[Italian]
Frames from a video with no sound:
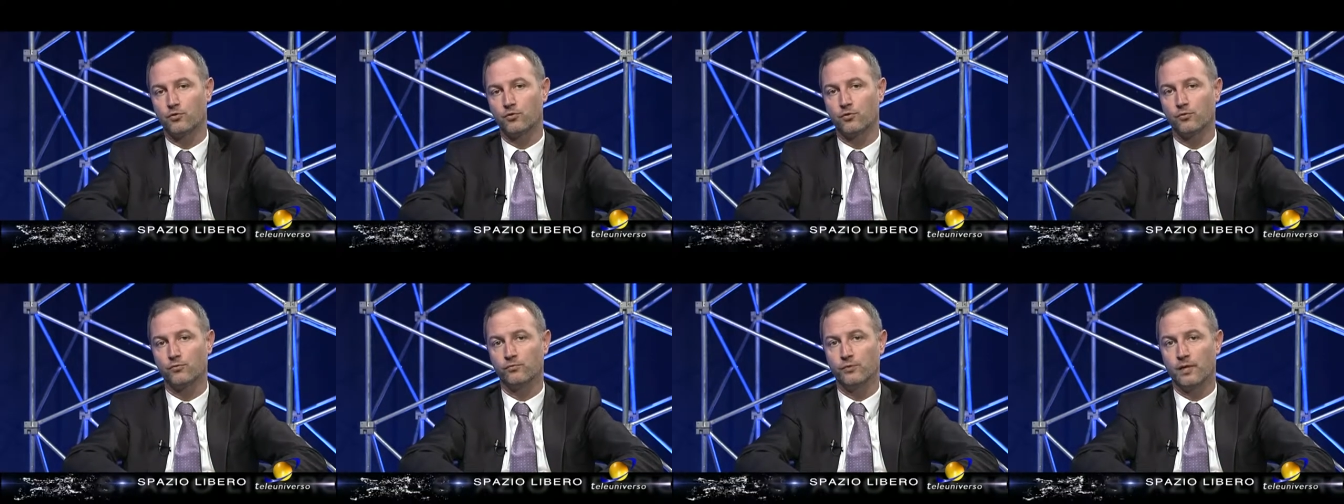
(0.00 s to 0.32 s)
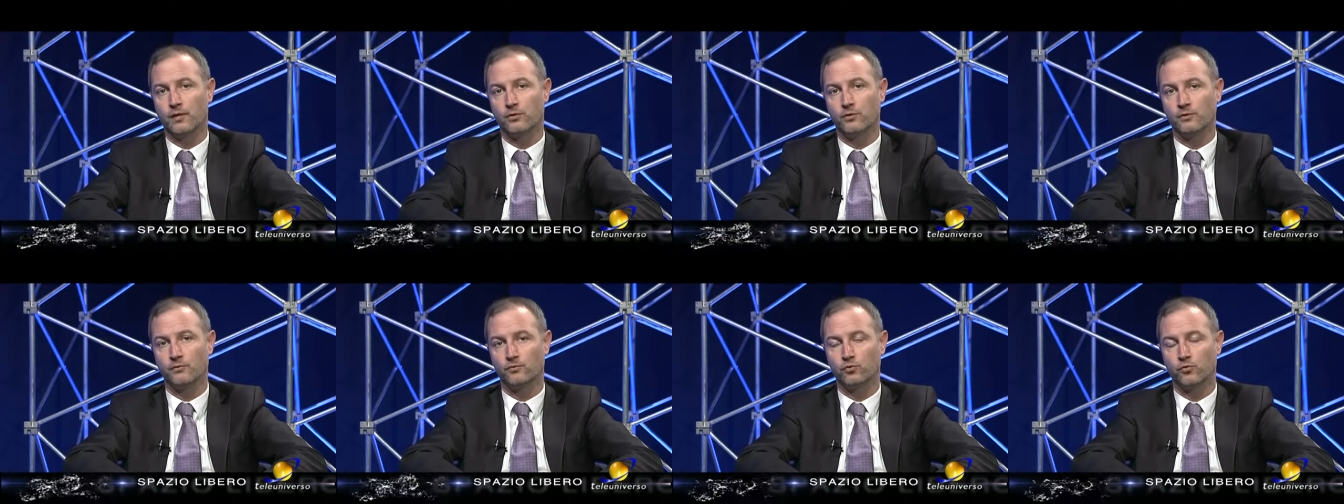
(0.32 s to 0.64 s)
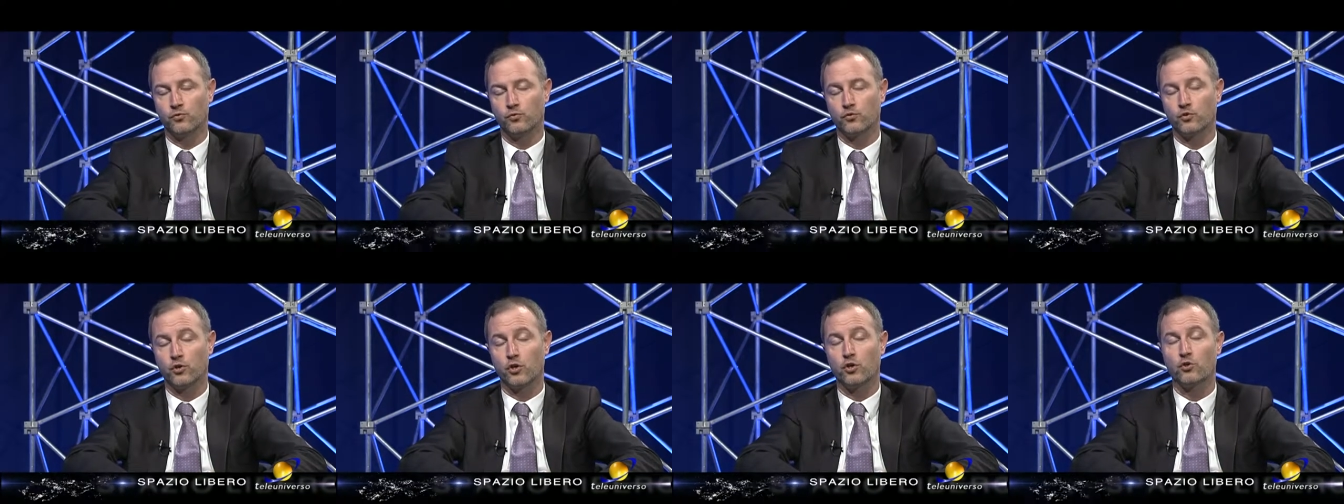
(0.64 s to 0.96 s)
una
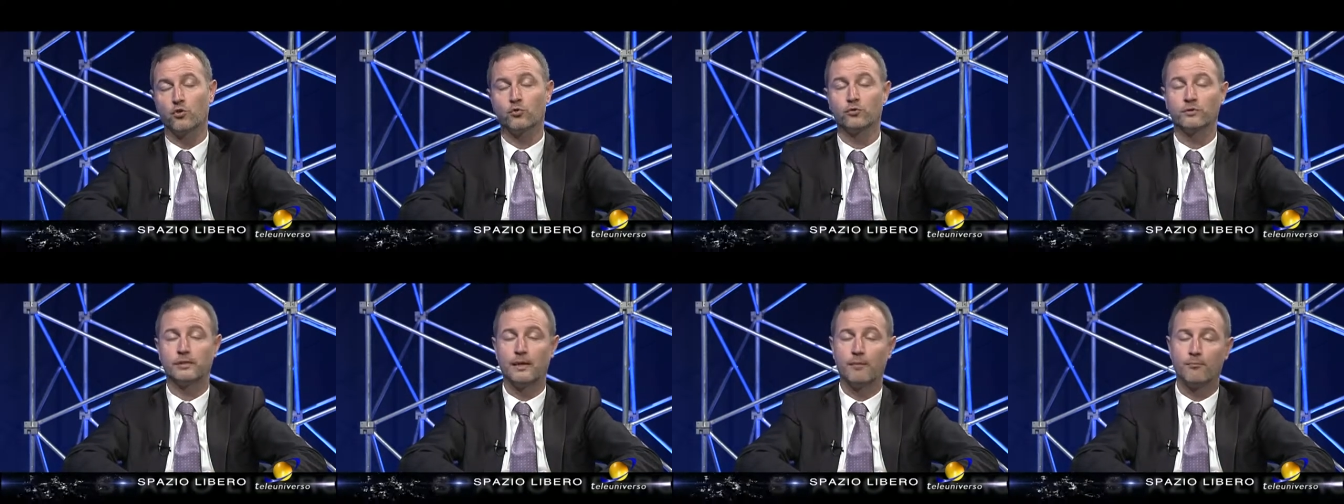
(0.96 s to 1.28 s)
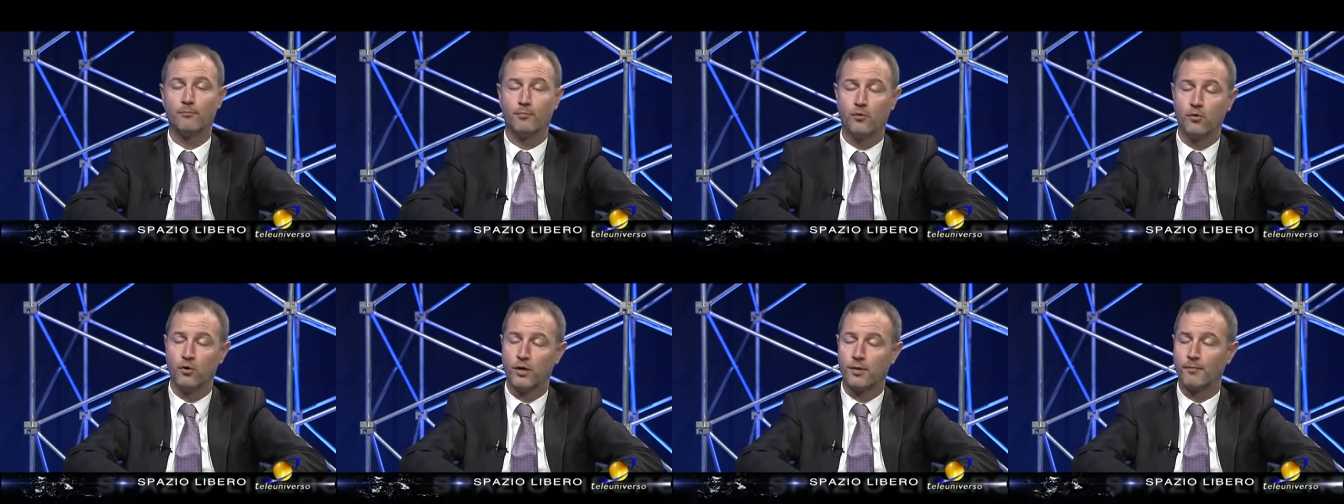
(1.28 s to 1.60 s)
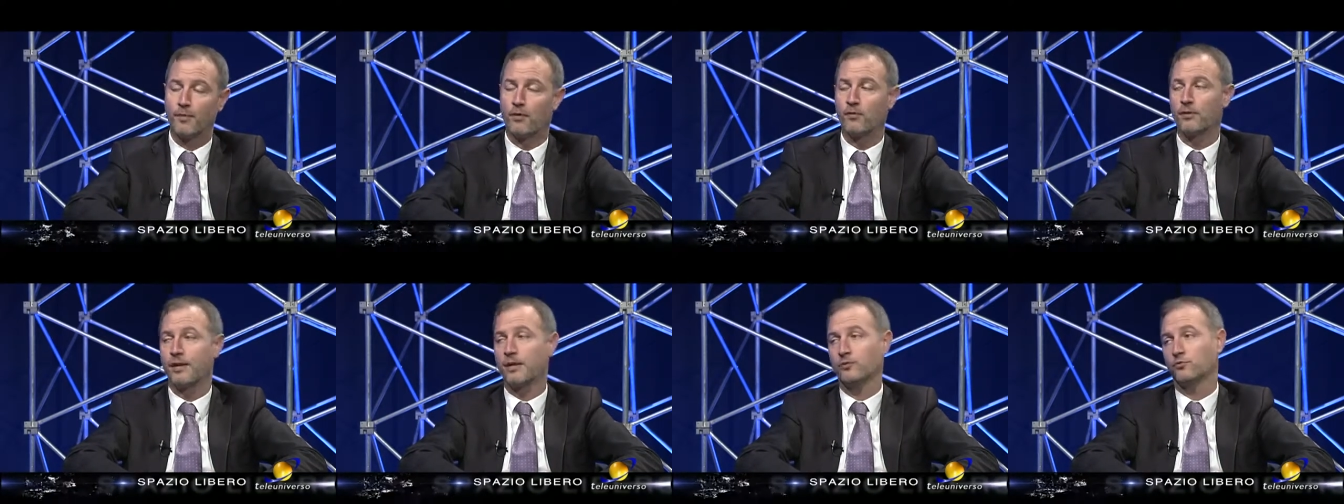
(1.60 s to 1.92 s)
soluzione non tampone
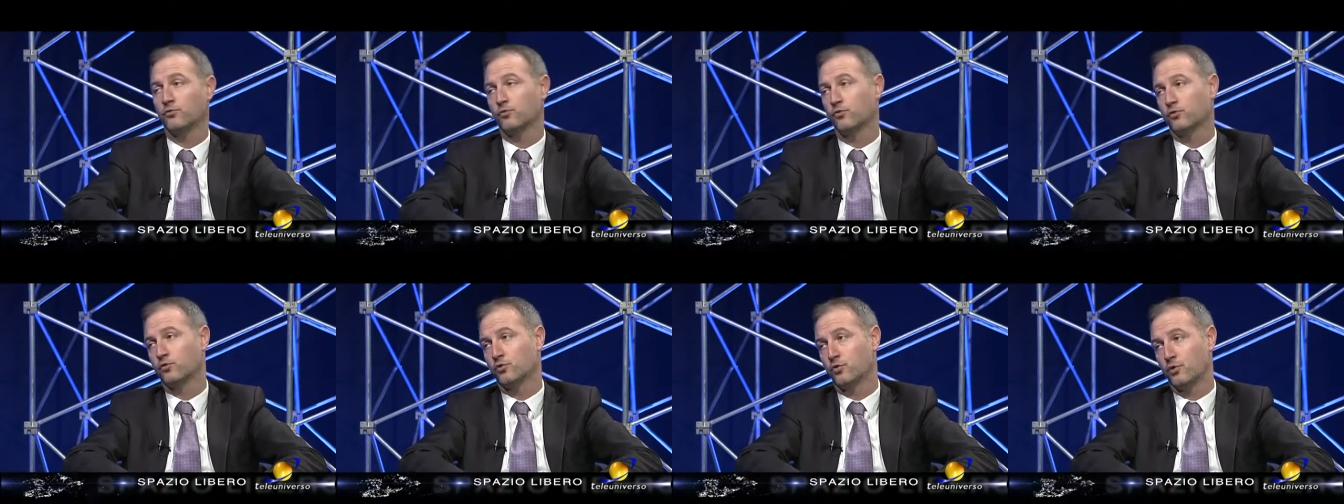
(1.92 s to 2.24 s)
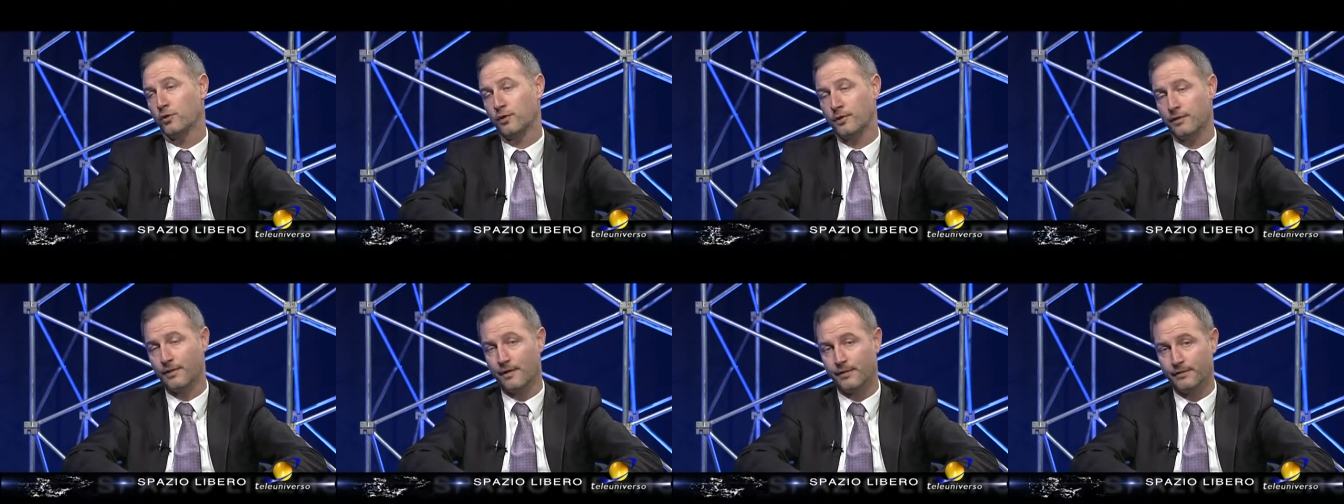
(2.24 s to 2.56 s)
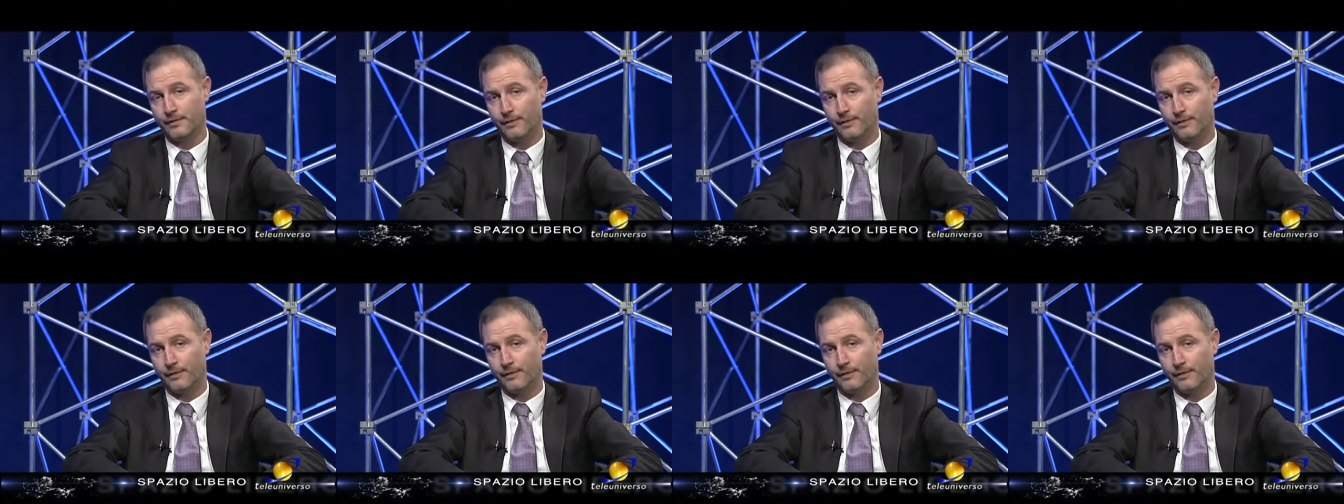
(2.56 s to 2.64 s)
ma una soluzione de